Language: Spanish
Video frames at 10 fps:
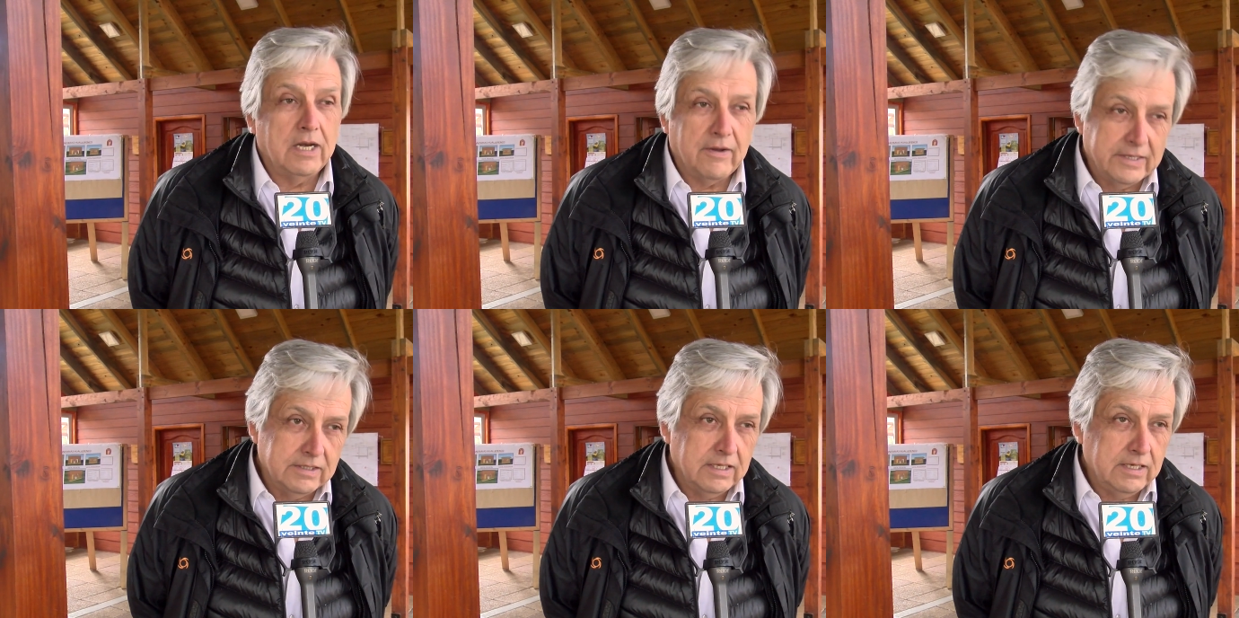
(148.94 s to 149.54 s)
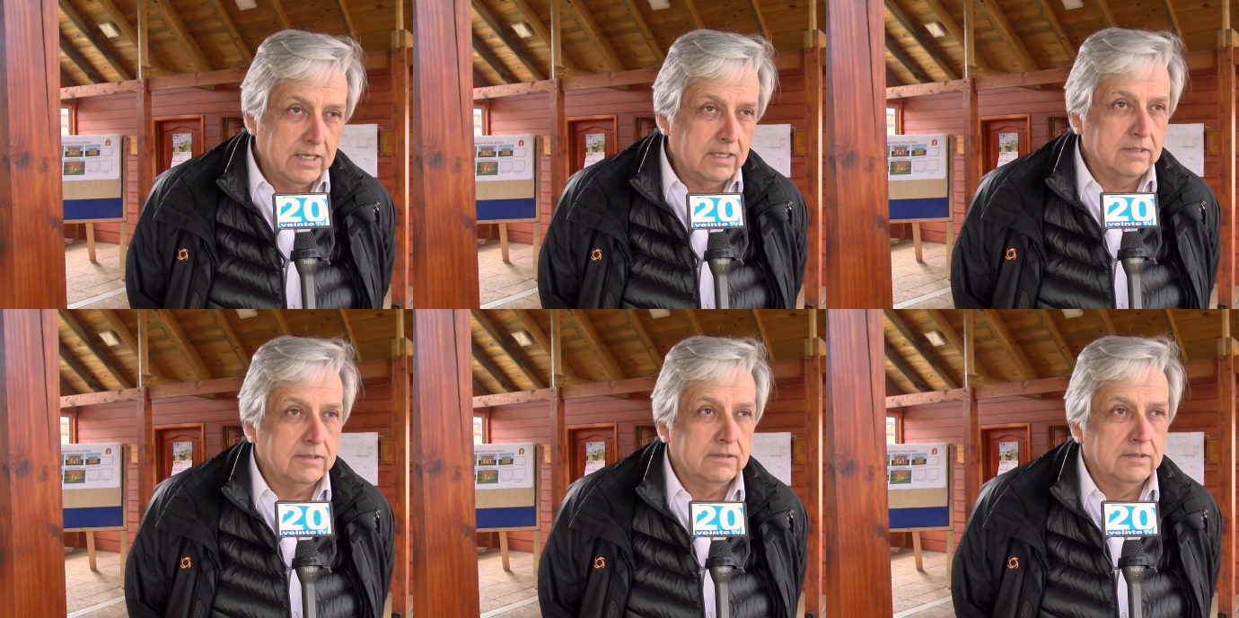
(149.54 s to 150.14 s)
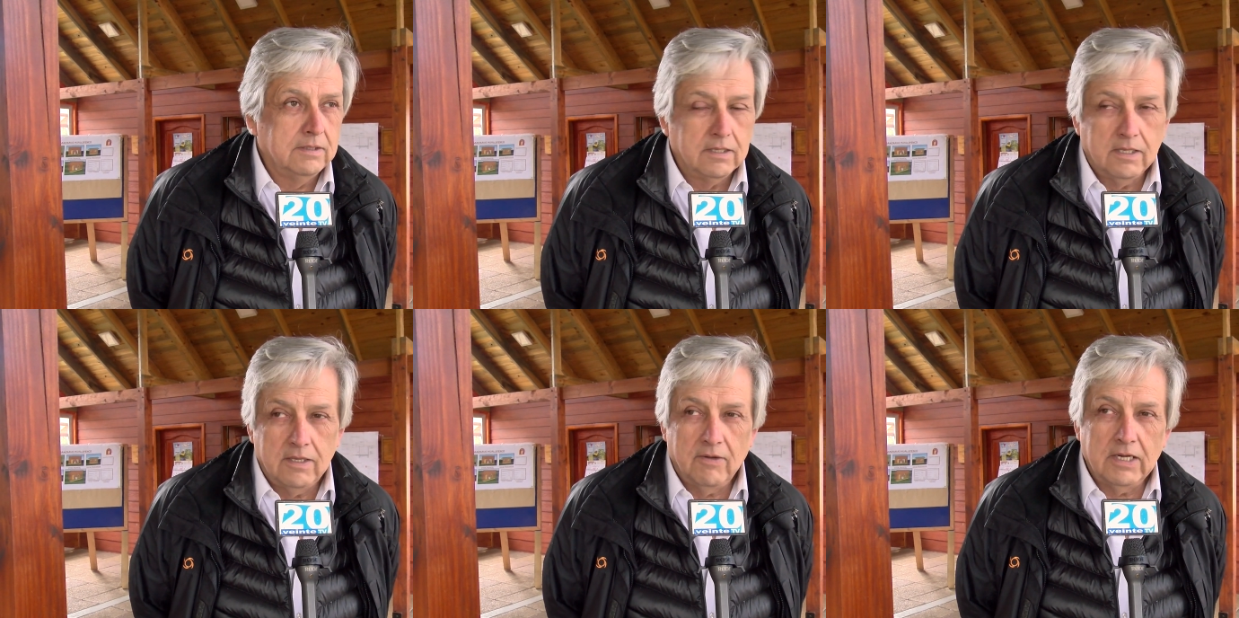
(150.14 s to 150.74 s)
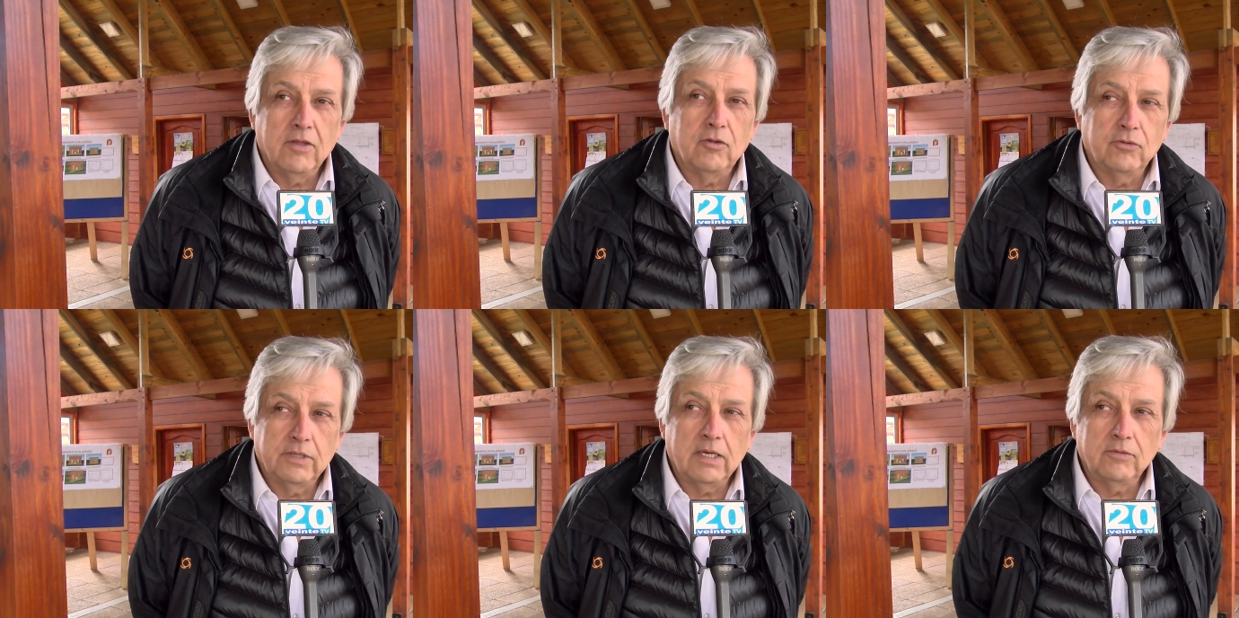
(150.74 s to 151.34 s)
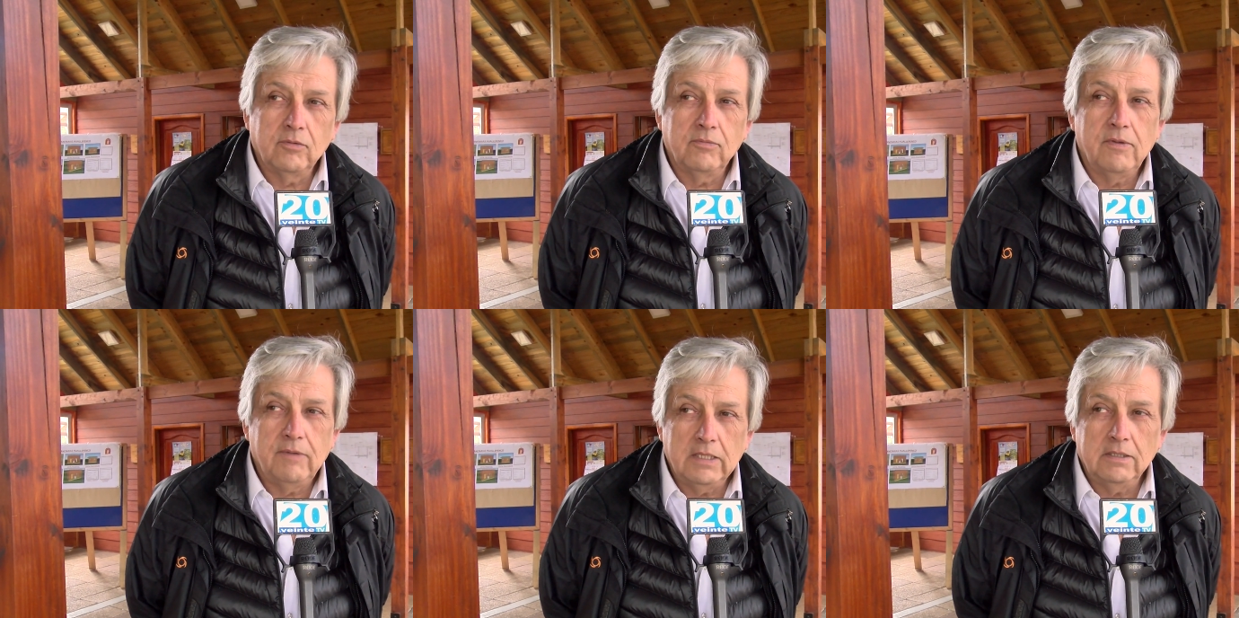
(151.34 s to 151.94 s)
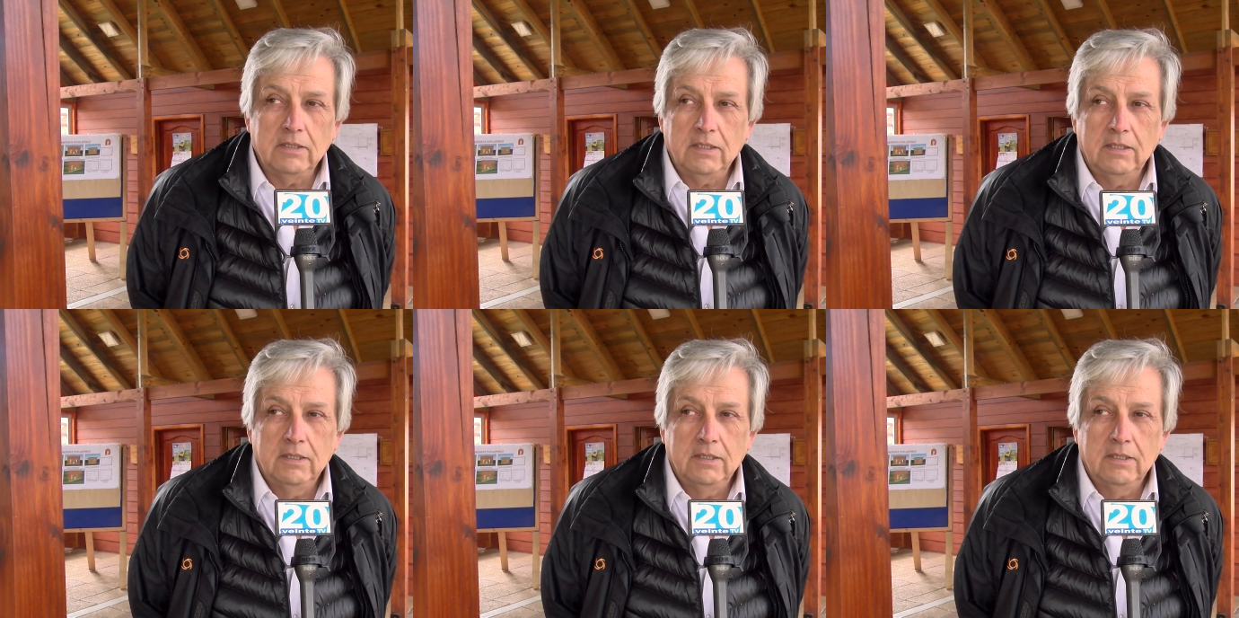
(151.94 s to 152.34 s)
lavandería que van a adosar a sus viviendas